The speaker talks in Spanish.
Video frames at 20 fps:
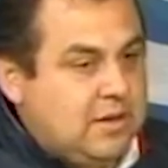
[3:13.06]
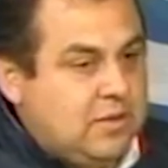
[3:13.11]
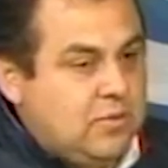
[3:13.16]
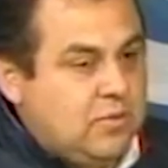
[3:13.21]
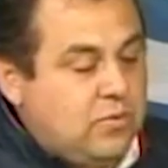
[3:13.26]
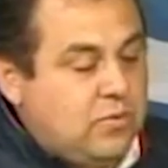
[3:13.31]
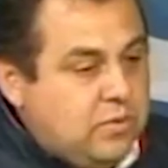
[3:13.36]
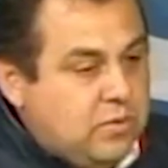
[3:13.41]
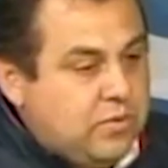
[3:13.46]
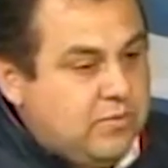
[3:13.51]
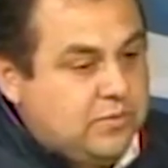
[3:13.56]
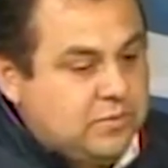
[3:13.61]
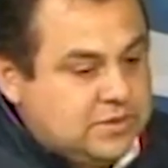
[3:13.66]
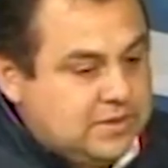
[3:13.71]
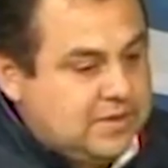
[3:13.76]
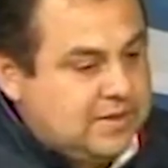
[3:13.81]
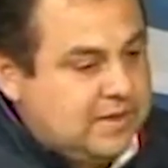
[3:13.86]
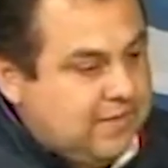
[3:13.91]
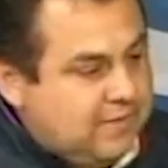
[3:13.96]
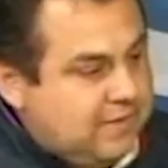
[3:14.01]
Uno, pues
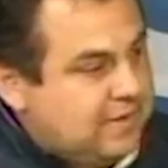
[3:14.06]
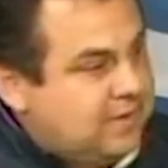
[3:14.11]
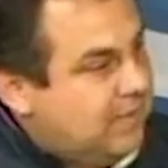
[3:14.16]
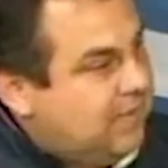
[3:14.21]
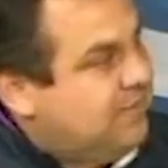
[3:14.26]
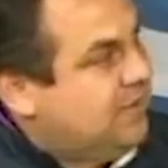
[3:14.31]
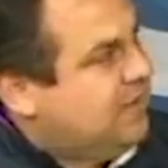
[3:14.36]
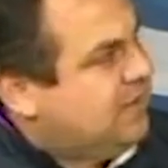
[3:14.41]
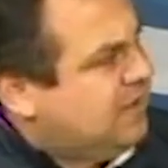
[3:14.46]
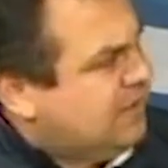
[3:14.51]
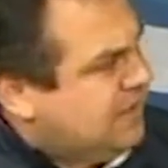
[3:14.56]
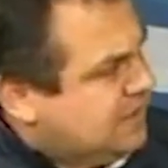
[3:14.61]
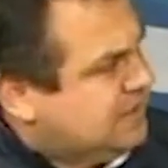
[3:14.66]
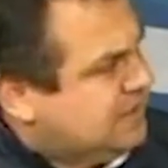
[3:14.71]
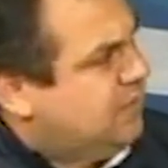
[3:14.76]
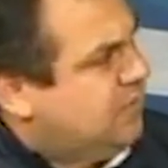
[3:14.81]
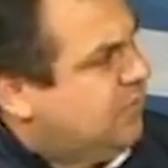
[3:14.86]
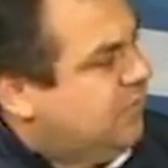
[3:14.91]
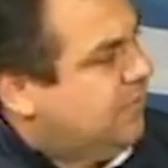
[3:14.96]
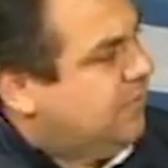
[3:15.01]
e, efectivamente en
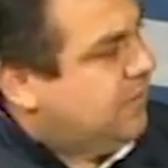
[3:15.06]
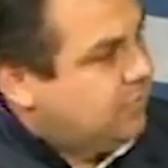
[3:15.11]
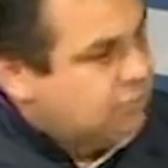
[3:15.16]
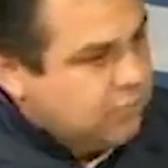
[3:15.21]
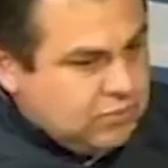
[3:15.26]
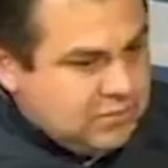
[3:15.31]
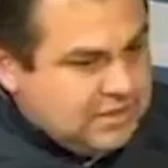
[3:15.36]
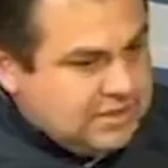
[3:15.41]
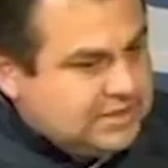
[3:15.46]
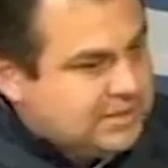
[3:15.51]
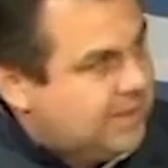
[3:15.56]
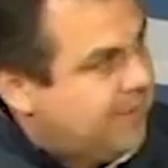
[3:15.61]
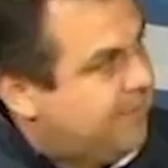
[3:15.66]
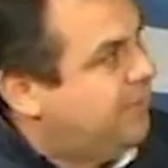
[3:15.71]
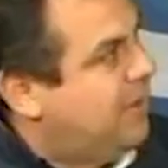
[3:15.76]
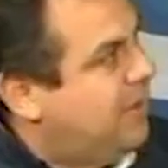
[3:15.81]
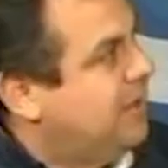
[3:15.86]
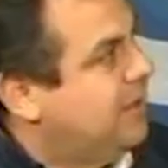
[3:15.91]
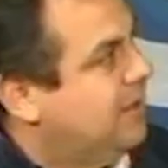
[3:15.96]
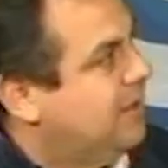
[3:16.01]
este momento un
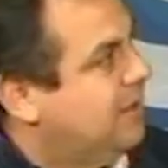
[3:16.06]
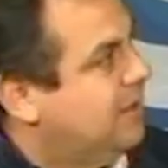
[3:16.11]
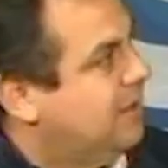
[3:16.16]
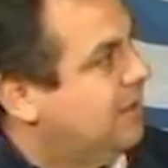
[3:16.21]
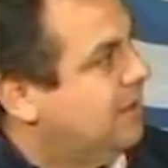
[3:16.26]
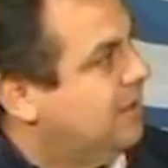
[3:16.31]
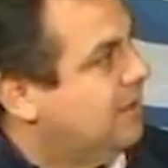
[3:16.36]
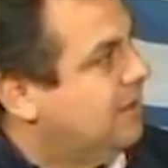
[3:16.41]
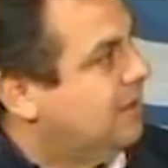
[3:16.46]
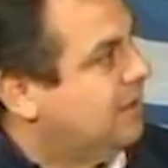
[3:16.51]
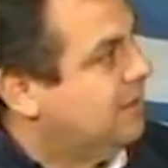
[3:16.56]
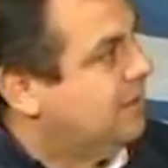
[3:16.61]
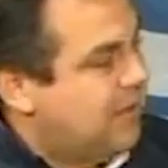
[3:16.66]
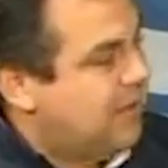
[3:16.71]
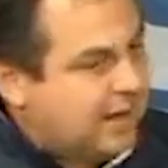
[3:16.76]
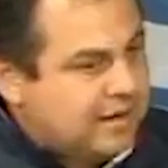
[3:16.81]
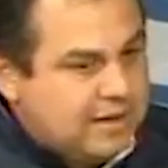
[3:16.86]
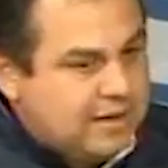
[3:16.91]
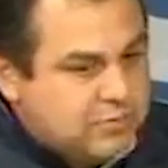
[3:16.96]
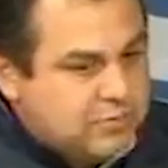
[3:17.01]
stand-by,
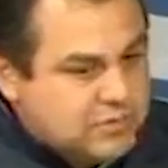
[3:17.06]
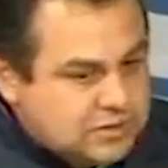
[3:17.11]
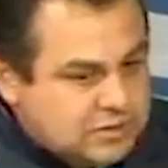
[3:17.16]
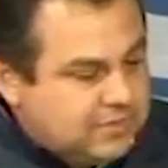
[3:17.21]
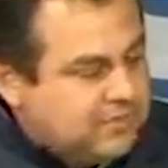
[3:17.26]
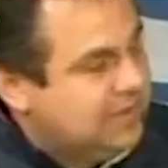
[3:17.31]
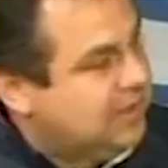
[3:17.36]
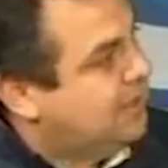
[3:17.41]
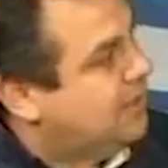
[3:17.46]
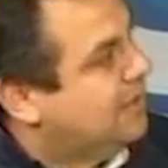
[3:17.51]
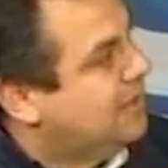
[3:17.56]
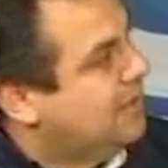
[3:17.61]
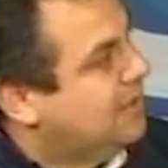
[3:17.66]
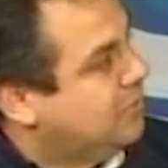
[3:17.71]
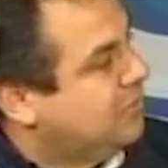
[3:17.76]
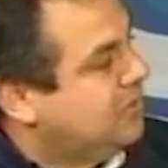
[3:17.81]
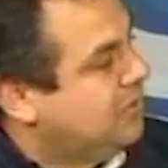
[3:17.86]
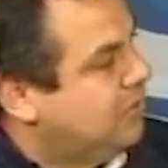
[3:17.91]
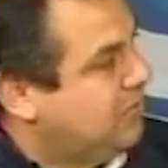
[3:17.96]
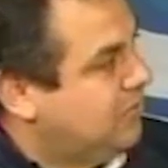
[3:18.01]
dar la posibilidad de la
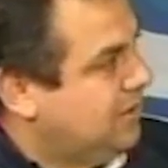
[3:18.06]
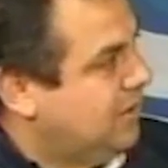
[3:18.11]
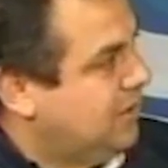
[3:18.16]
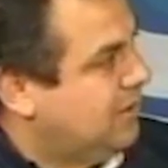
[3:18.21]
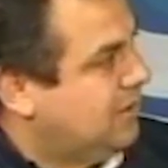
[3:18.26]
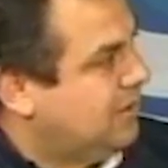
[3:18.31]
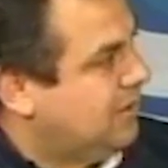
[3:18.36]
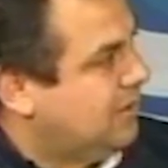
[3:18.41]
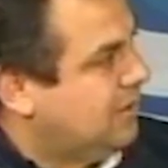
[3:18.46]
auditoría.